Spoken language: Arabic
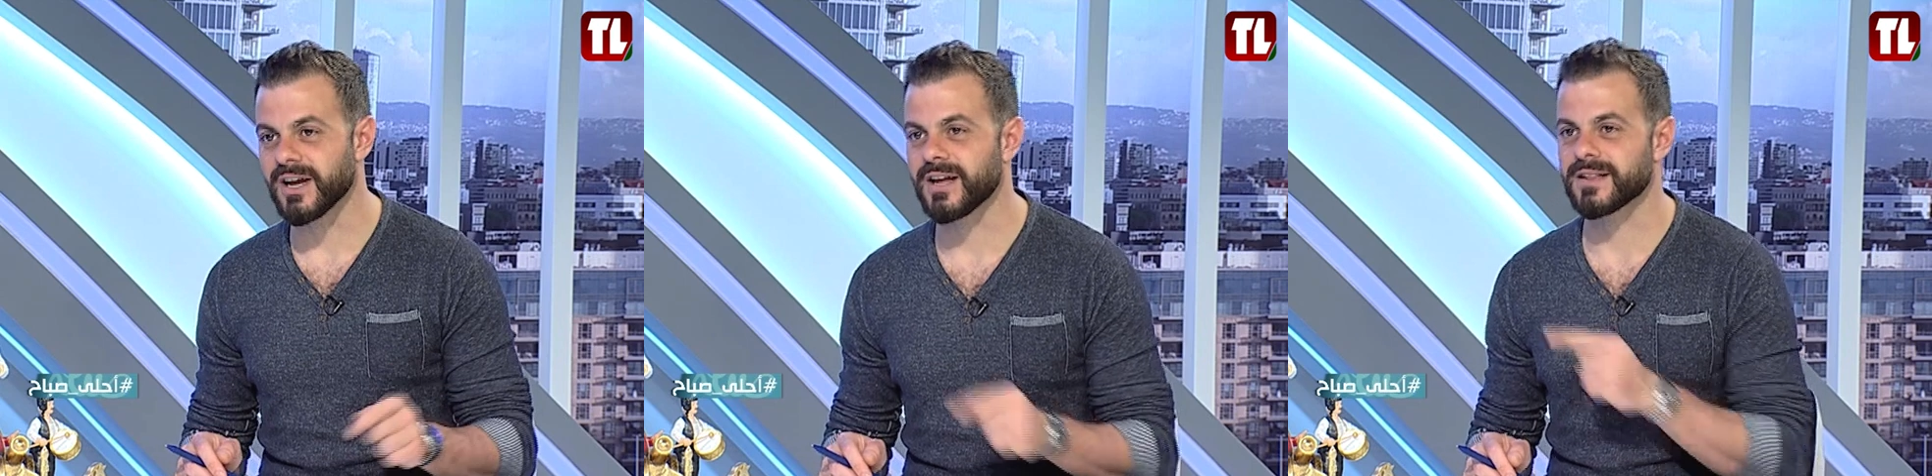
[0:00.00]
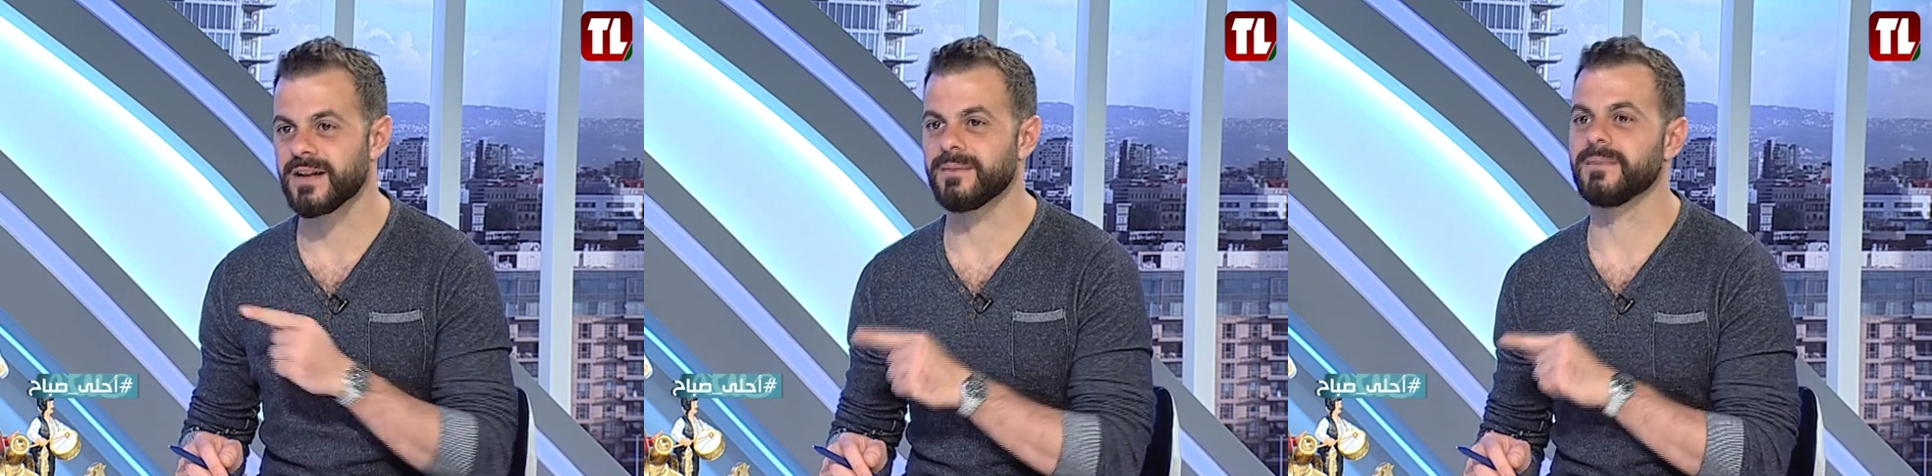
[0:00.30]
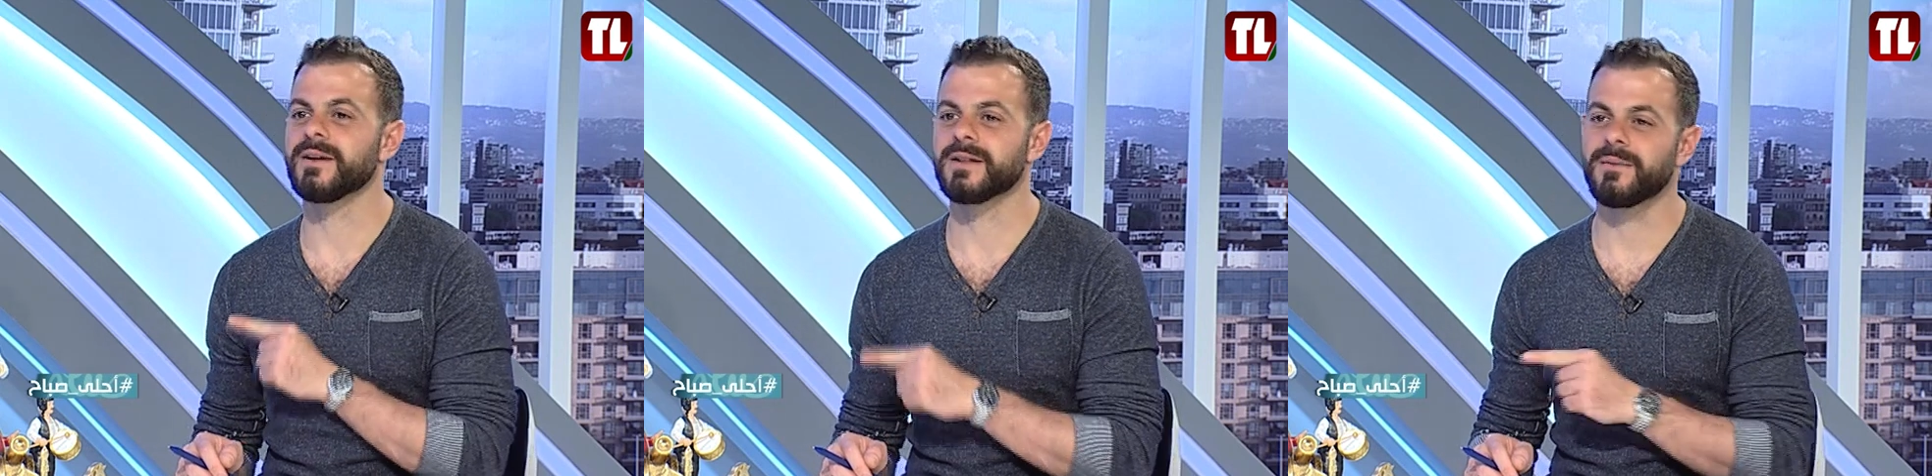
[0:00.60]
حتى
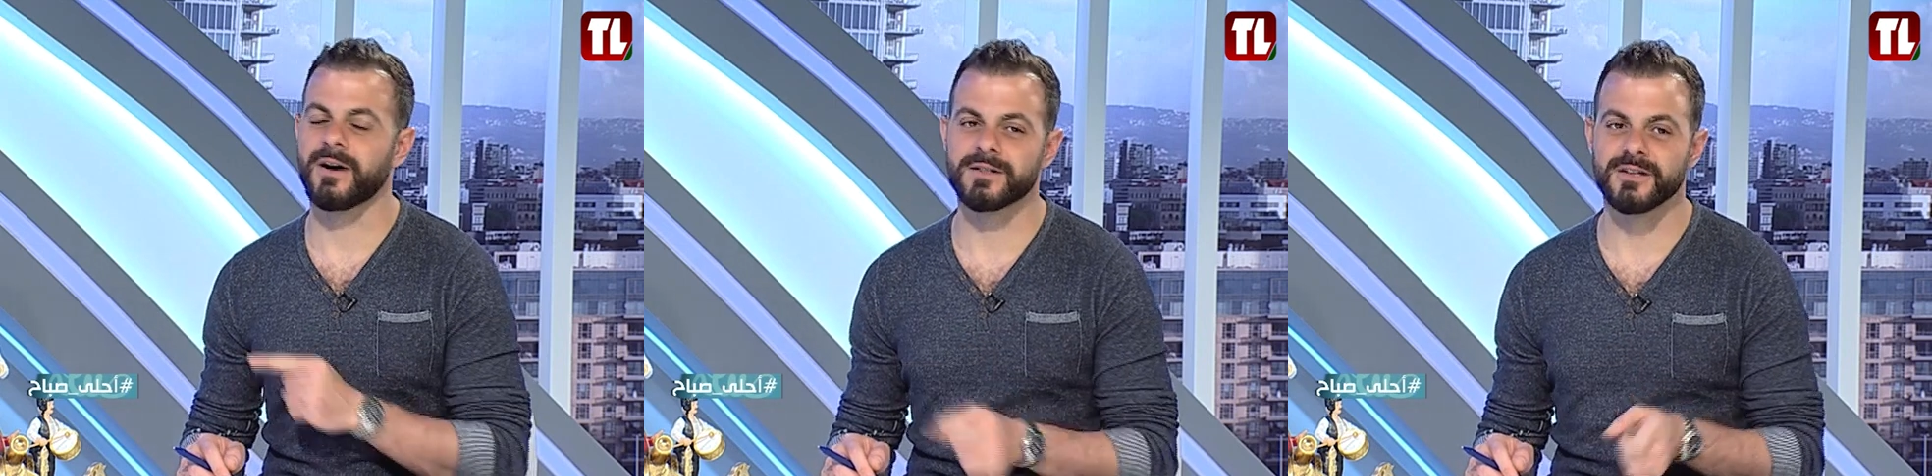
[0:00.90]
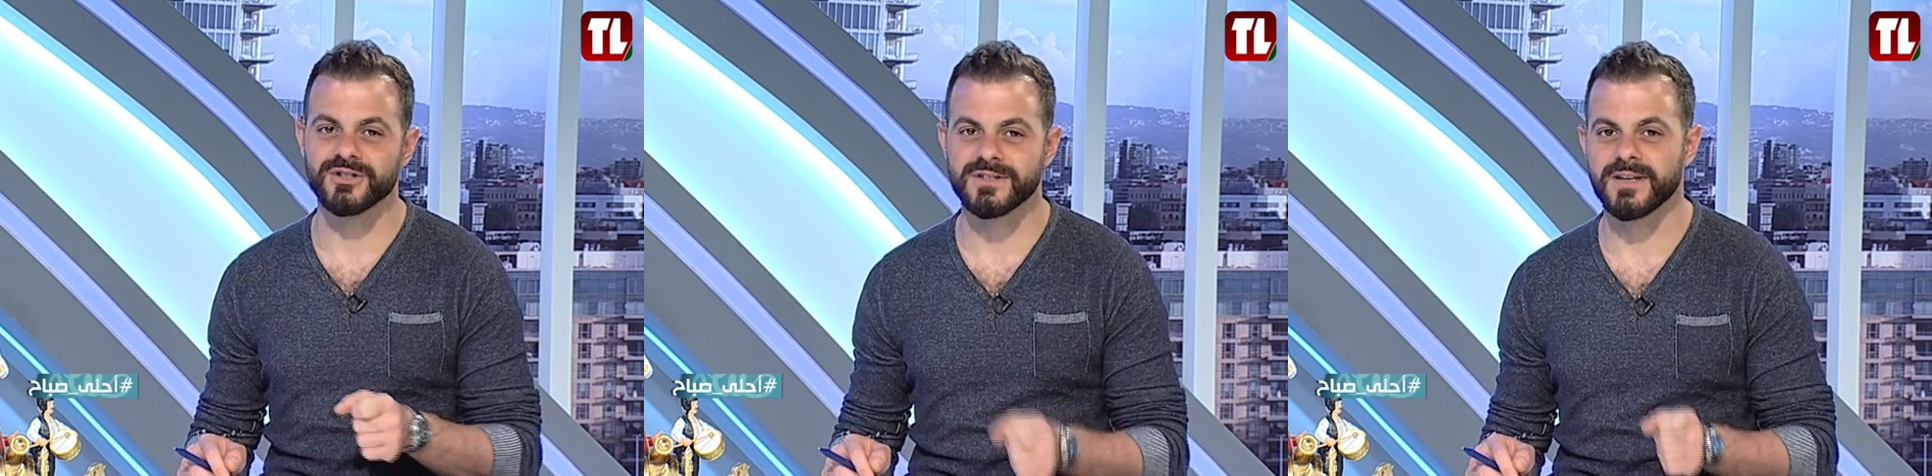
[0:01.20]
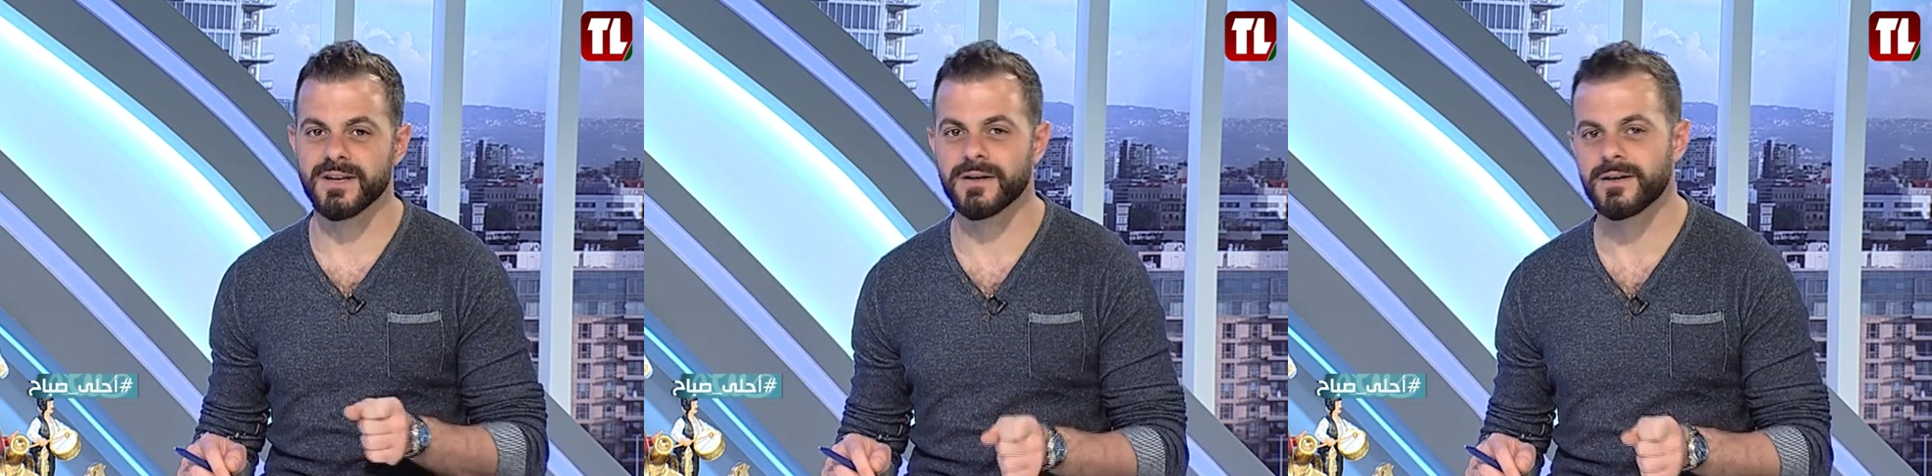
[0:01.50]
المدام حتى
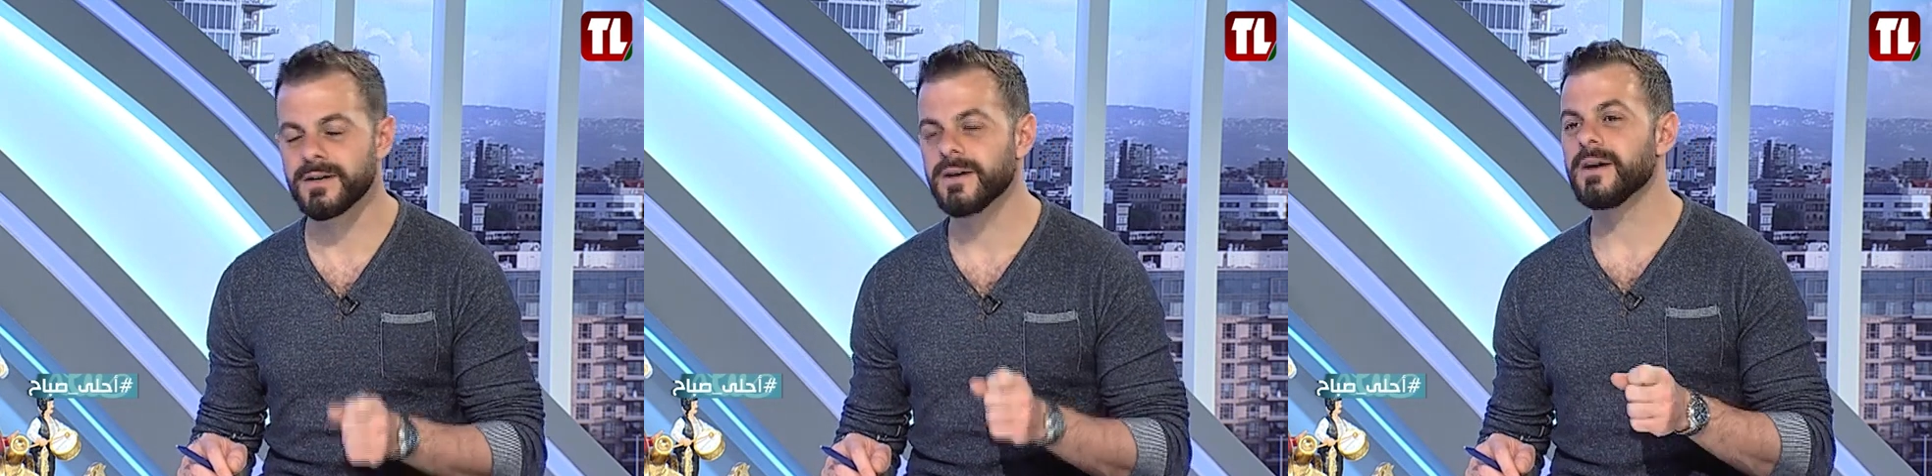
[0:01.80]
جزانه